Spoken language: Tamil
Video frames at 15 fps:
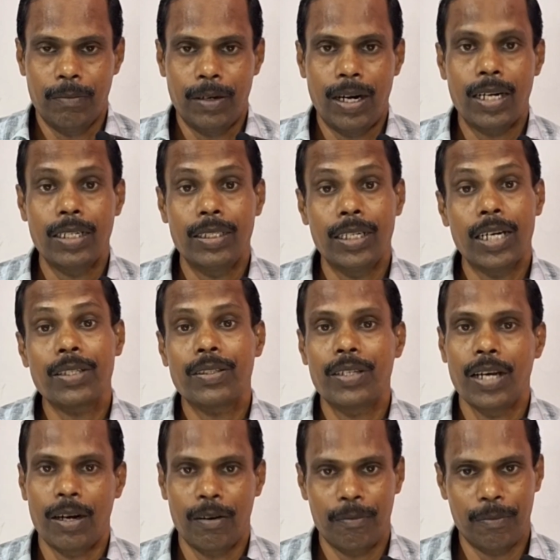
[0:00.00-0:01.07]
பிராணம்
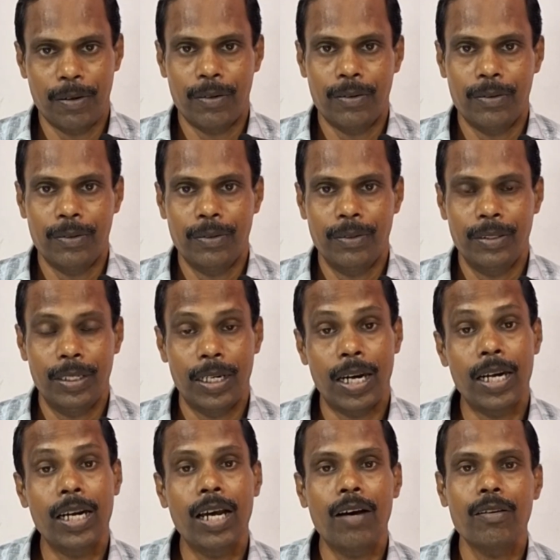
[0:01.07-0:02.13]
ஜாஸ்தி ஆன அப்புறம்
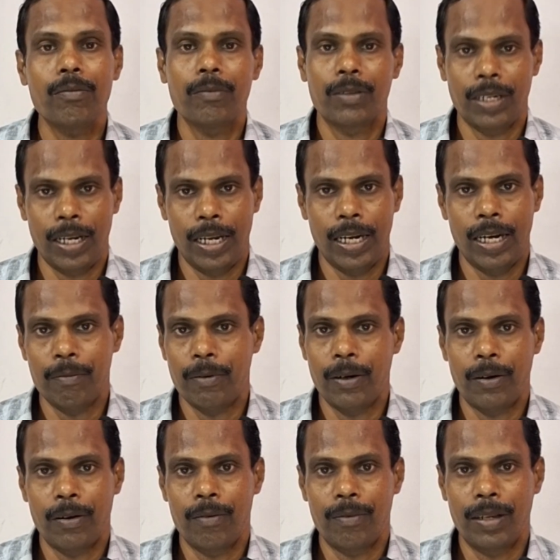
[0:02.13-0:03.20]
ரெண்டாவது முத்திரை என்ன
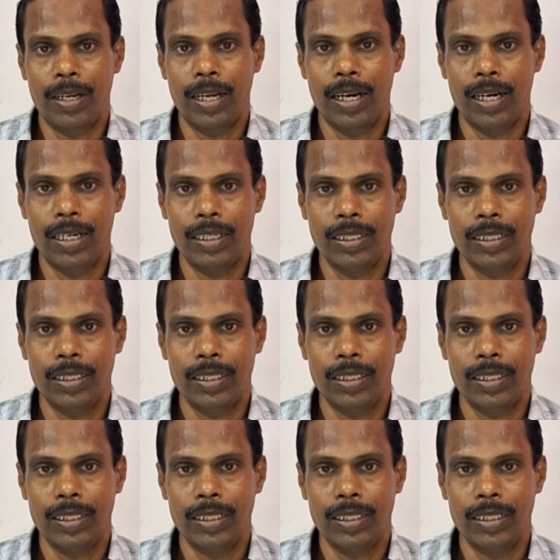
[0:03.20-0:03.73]
பண்றோம் அப்படின்னா